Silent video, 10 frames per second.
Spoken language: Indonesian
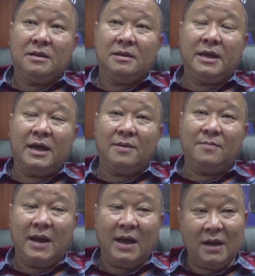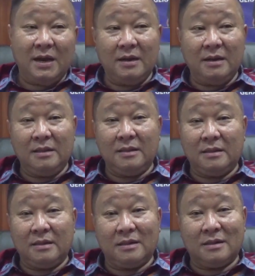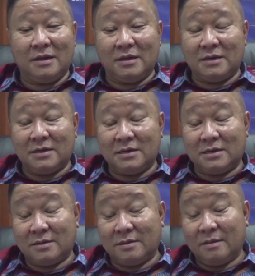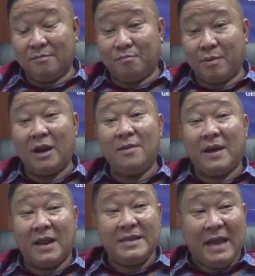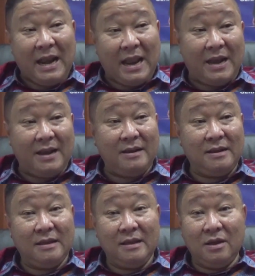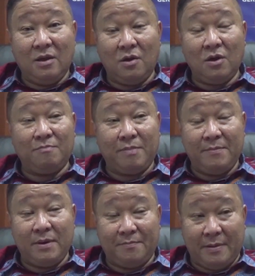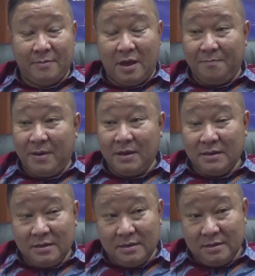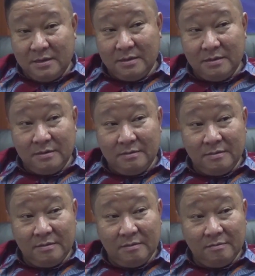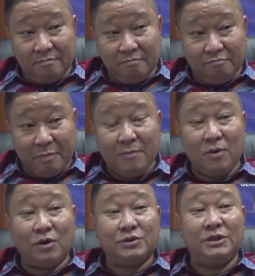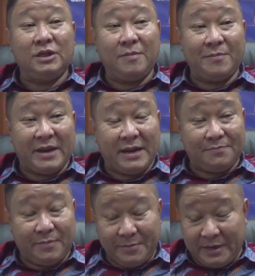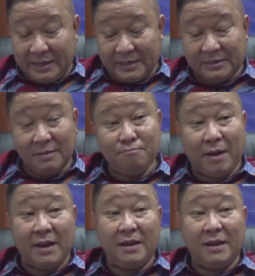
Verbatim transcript: dalam hal Eh, perlebaran jalan oleh pem, pem apa eh, pemko sendiri pemerintah pemerintah setempat